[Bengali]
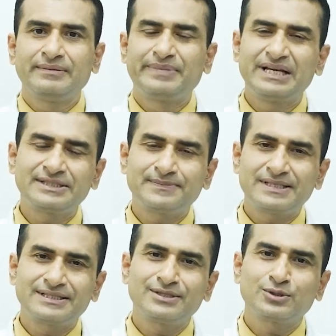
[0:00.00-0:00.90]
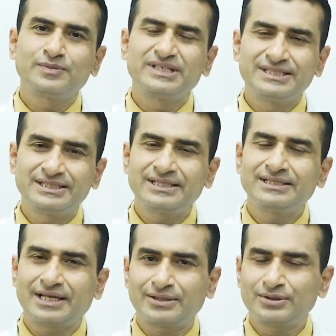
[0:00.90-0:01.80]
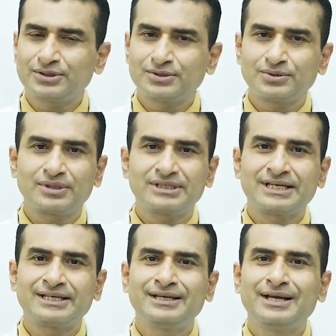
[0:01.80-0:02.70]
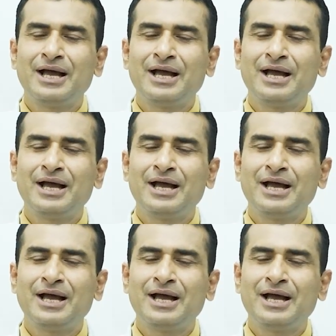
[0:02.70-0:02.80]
বেলস পেলসি খুব ইজিতেই ডায়াগনোসিস করা যায়